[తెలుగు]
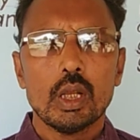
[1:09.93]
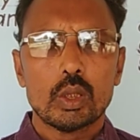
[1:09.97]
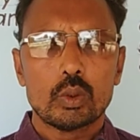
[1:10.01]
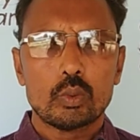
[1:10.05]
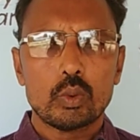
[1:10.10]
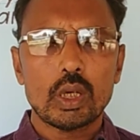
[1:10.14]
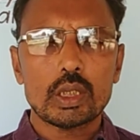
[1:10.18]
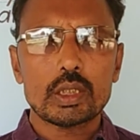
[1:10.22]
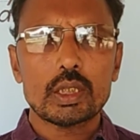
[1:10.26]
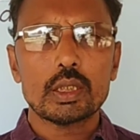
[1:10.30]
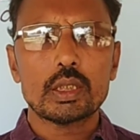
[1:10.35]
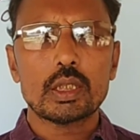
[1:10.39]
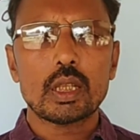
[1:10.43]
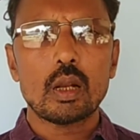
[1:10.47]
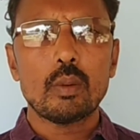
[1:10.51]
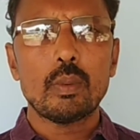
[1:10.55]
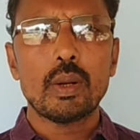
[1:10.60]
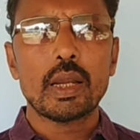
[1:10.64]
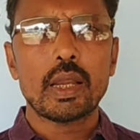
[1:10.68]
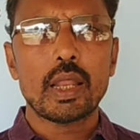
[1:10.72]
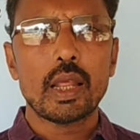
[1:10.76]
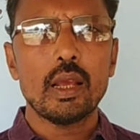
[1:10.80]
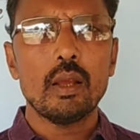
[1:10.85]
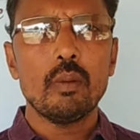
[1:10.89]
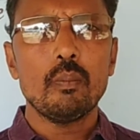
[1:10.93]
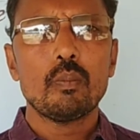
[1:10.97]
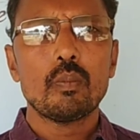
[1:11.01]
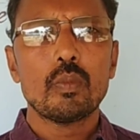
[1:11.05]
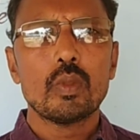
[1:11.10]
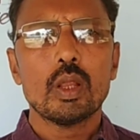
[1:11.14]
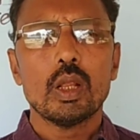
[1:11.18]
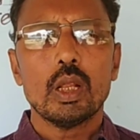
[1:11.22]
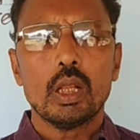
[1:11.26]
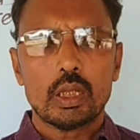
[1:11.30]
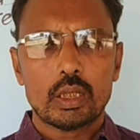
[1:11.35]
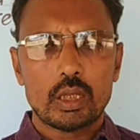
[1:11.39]
స్వాతంత్రం అంటే
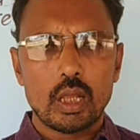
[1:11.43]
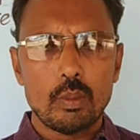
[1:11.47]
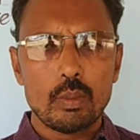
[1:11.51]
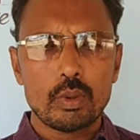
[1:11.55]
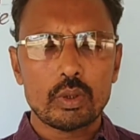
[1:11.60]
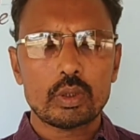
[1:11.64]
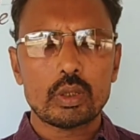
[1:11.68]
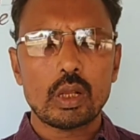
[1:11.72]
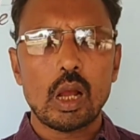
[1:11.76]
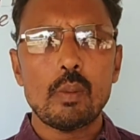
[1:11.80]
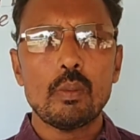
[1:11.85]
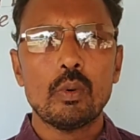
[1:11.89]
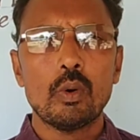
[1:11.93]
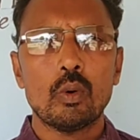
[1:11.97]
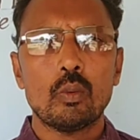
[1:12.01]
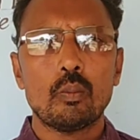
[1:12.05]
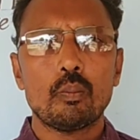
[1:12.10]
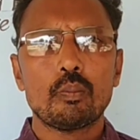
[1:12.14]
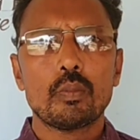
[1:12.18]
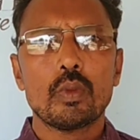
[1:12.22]
తమకు తాము